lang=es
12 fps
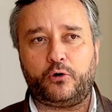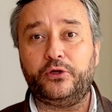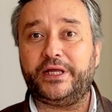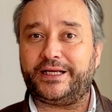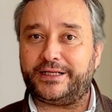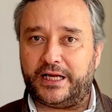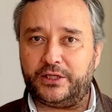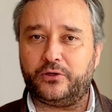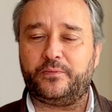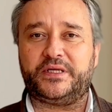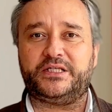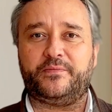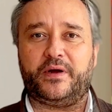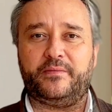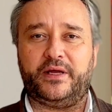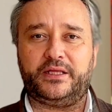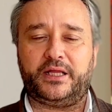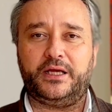conectando
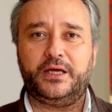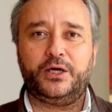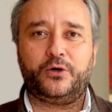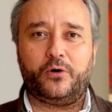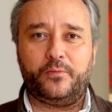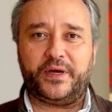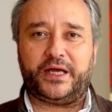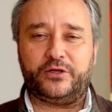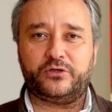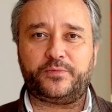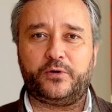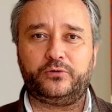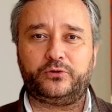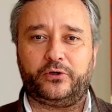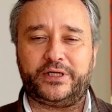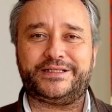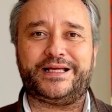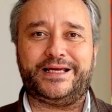principalmente con pequeños
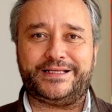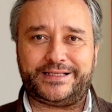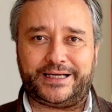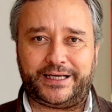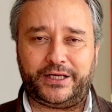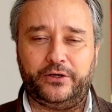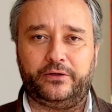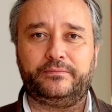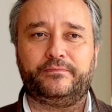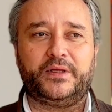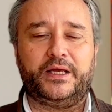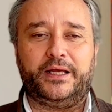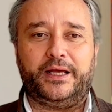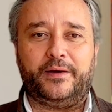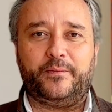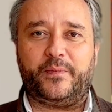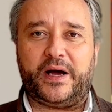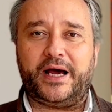productores de esta región
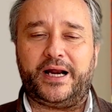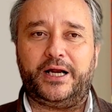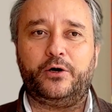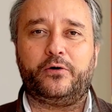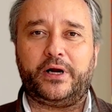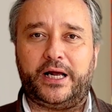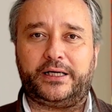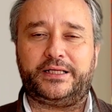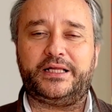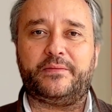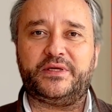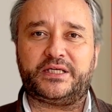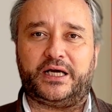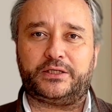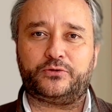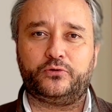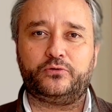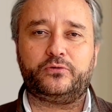para lograr
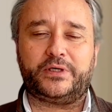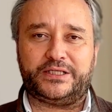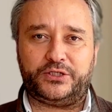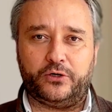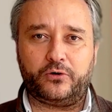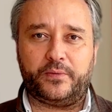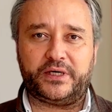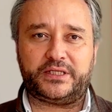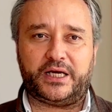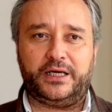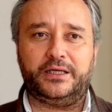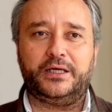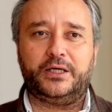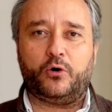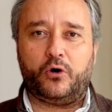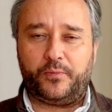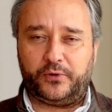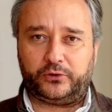dinamizar su gestión comercial,
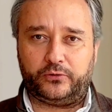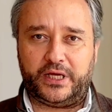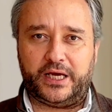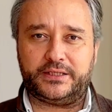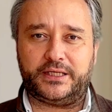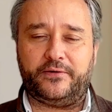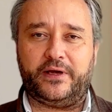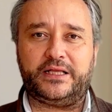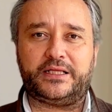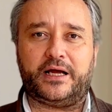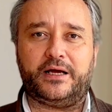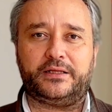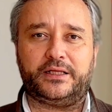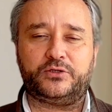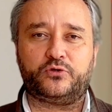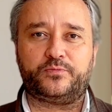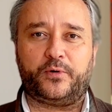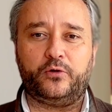oportunidades de venta de
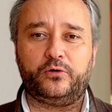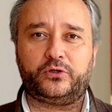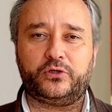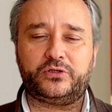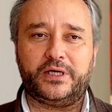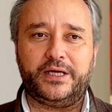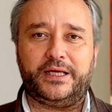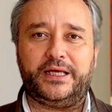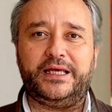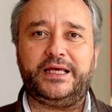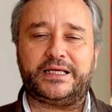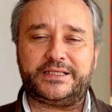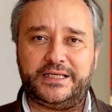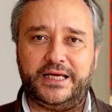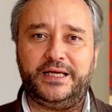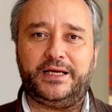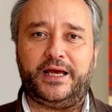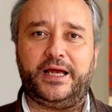sus productos y
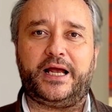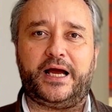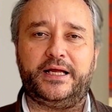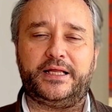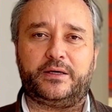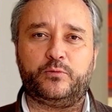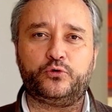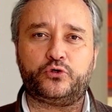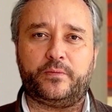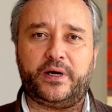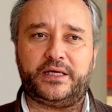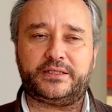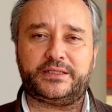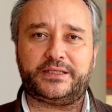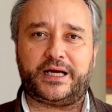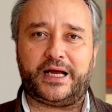así encadenar mucho más esta